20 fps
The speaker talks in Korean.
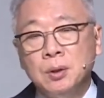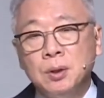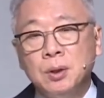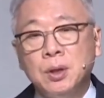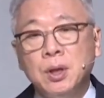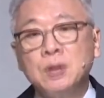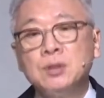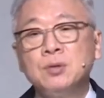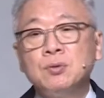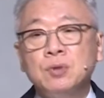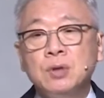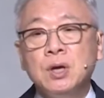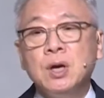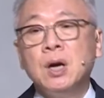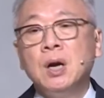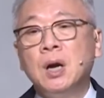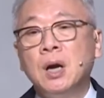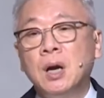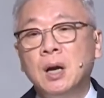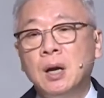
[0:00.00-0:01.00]
그래서
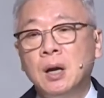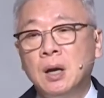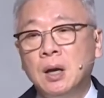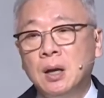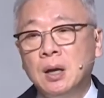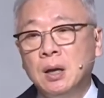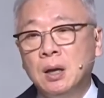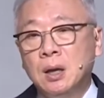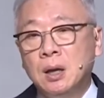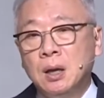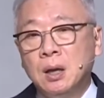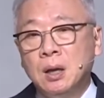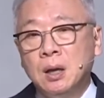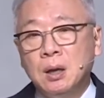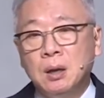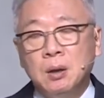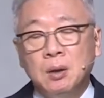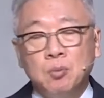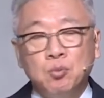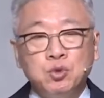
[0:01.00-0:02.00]
우리가
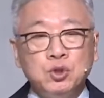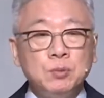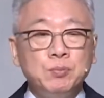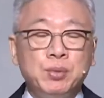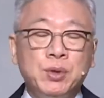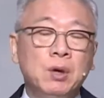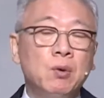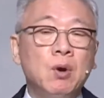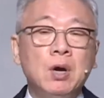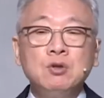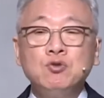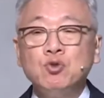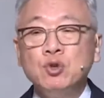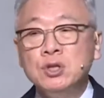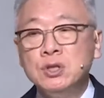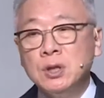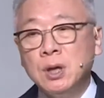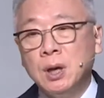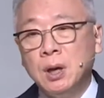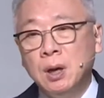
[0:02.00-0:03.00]
무슨
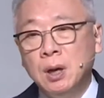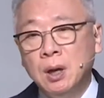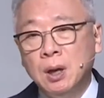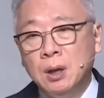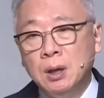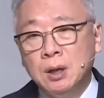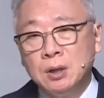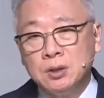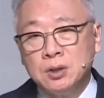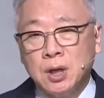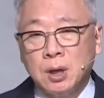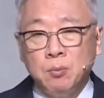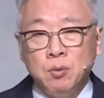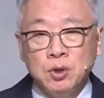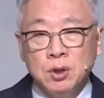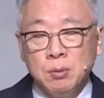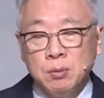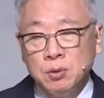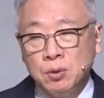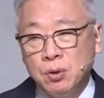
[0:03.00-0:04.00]
평화주의자
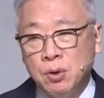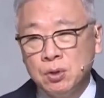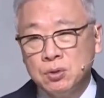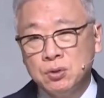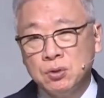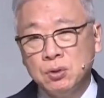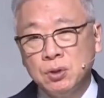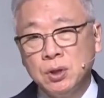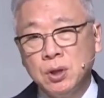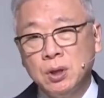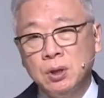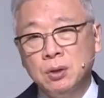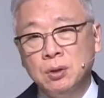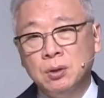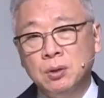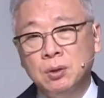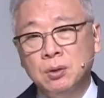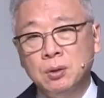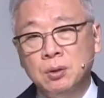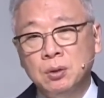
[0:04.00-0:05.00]
잘못하면
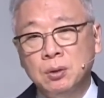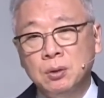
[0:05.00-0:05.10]
헛소리예요.